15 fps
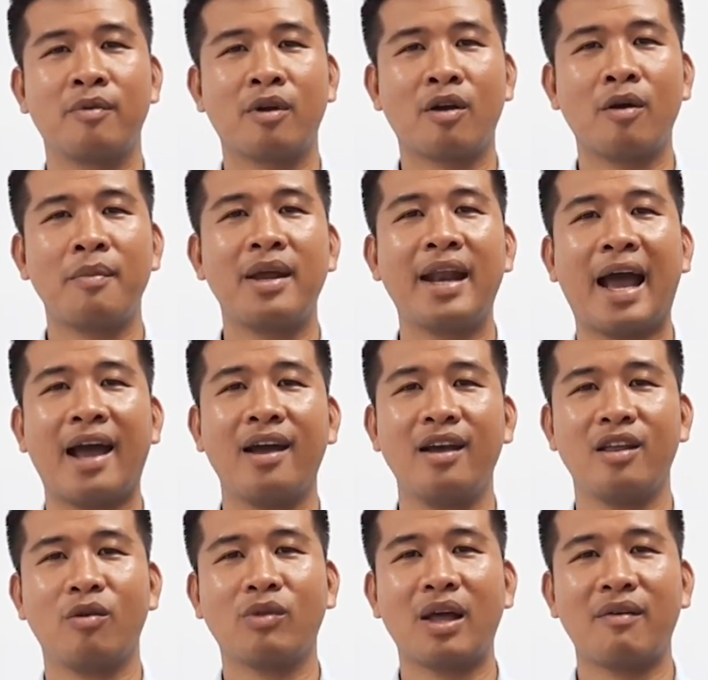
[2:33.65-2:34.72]
có bị nắng
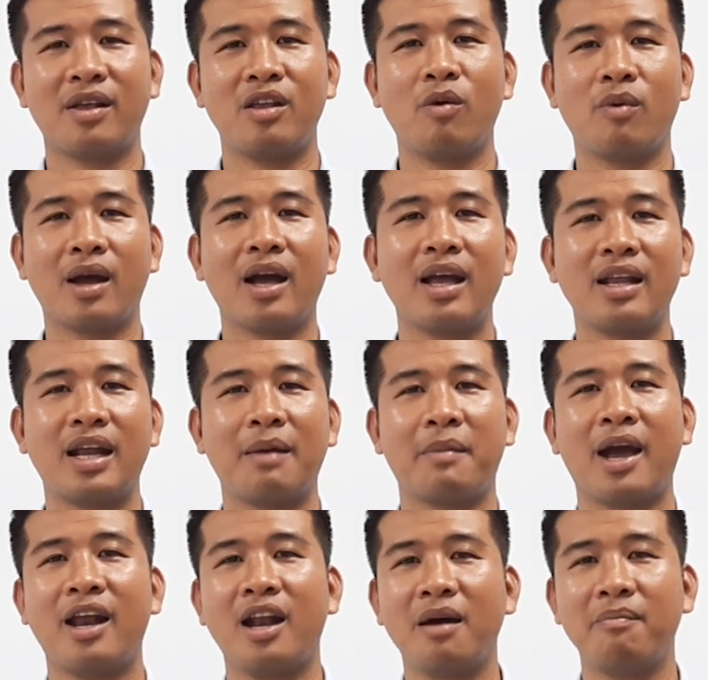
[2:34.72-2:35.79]
chúng ta phải dùng các cái rèm
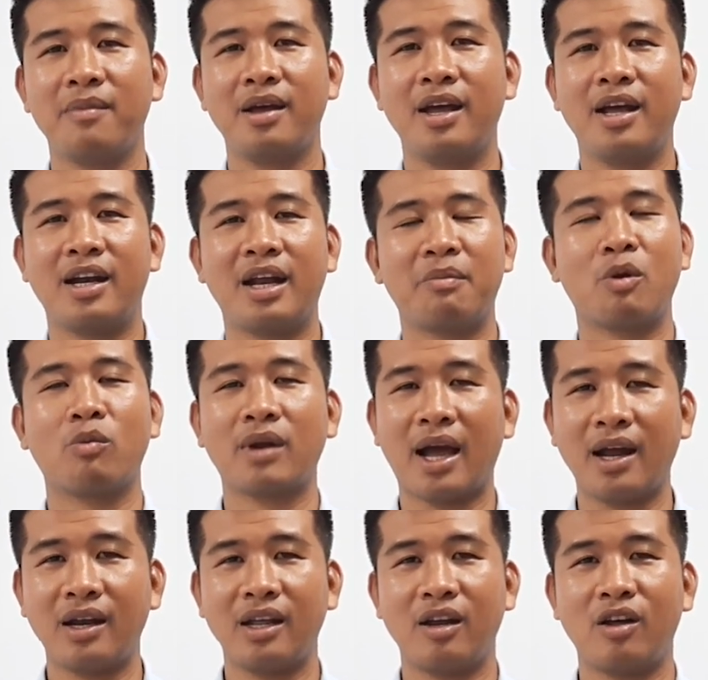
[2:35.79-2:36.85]
hai lớp rèm chống nắng
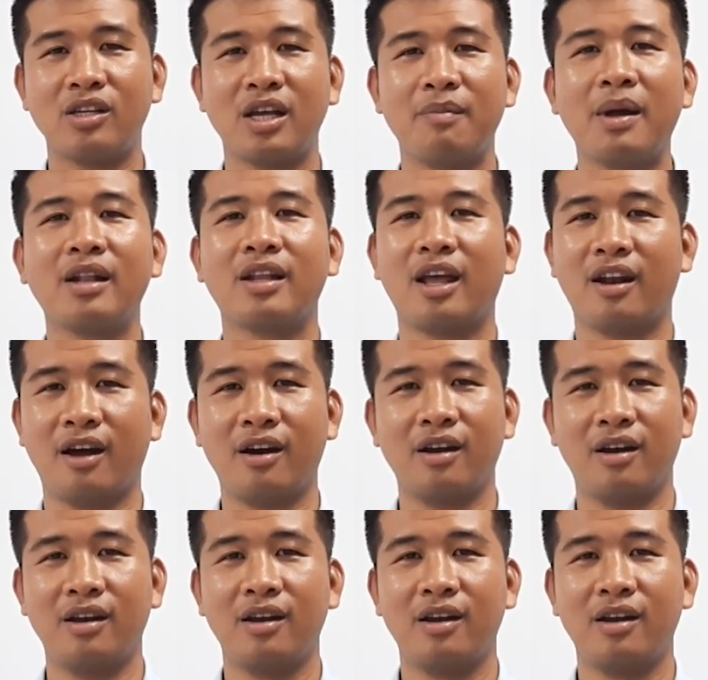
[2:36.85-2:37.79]
thì nó sẽ mắc tiền hơn